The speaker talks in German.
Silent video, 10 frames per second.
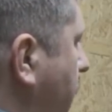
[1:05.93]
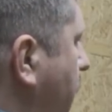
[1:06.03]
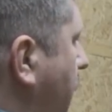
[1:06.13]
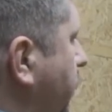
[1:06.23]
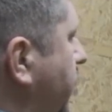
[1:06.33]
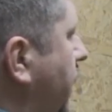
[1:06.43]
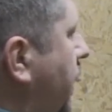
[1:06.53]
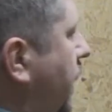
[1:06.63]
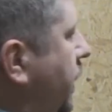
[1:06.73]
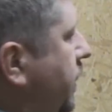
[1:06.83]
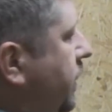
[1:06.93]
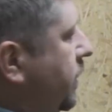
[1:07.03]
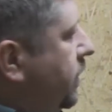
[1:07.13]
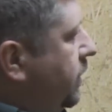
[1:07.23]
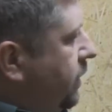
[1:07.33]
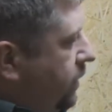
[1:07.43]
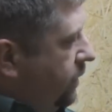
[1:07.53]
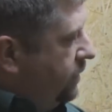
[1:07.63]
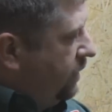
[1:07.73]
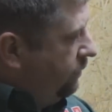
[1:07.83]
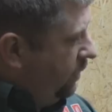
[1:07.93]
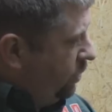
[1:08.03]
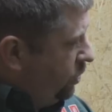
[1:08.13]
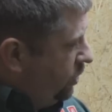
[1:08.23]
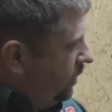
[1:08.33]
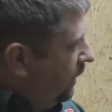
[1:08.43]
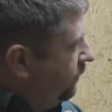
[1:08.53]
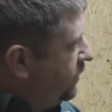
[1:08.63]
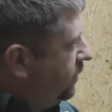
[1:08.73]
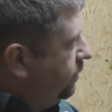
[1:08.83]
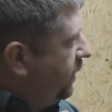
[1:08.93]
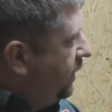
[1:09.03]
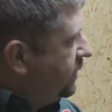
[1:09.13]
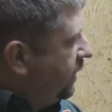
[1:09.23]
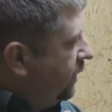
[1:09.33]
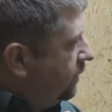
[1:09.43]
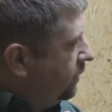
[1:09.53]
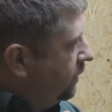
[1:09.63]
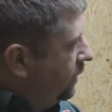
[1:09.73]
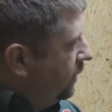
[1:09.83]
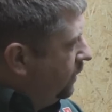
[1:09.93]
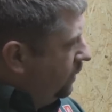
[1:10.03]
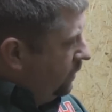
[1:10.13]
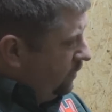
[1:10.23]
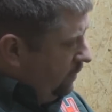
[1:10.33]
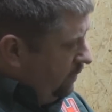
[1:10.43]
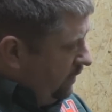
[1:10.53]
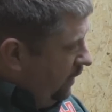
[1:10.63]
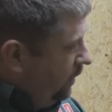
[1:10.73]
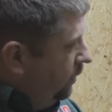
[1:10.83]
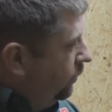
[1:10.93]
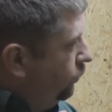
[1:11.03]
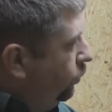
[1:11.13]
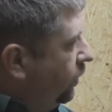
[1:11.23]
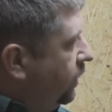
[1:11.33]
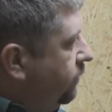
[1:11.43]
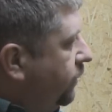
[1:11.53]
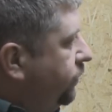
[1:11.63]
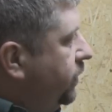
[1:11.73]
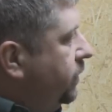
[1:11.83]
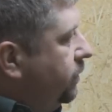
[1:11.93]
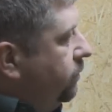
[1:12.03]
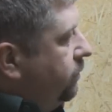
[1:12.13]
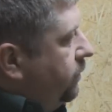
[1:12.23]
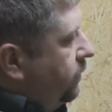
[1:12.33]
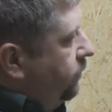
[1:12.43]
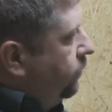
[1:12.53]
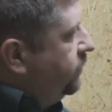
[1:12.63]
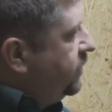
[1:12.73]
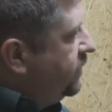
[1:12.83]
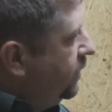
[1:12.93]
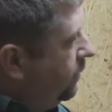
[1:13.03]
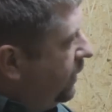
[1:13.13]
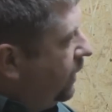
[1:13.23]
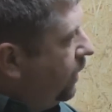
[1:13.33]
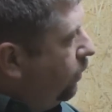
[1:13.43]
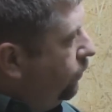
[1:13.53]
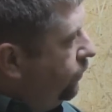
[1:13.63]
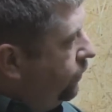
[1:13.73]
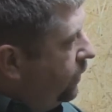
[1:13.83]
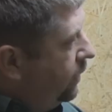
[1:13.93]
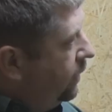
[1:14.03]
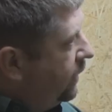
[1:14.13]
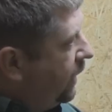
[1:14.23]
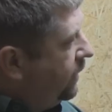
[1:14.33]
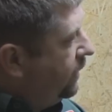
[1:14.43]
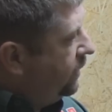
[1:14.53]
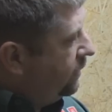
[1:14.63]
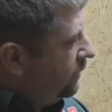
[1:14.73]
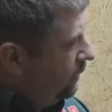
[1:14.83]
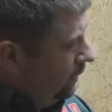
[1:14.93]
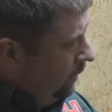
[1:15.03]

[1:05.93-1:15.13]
Hier haben wir eine Savage FCPSR. Das ist eine sehr führige Waffe, 50 cm Lauf, äh, kanaliert.